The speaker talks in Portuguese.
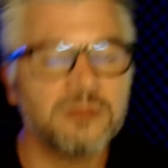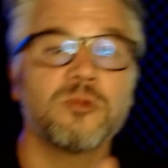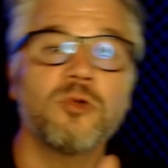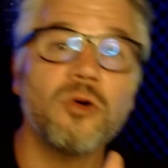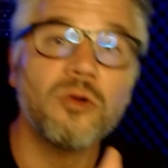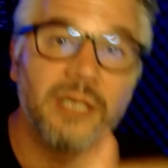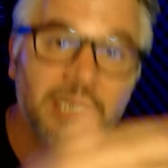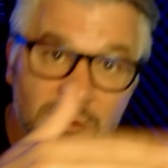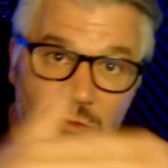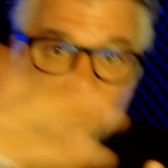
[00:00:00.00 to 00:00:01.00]
do
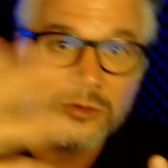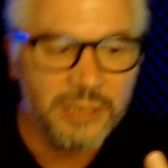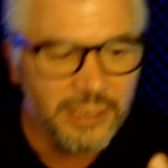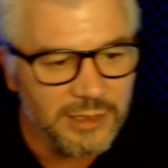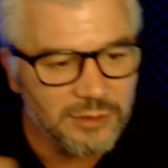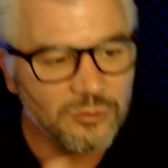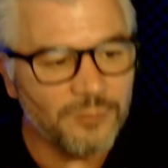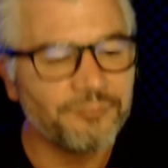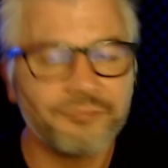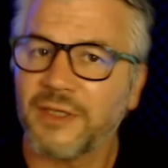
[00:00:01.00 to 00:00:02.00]
Rito Moderno,
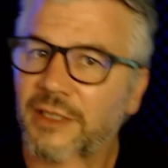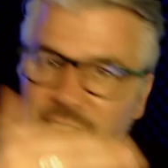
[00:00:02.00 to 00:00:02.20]
e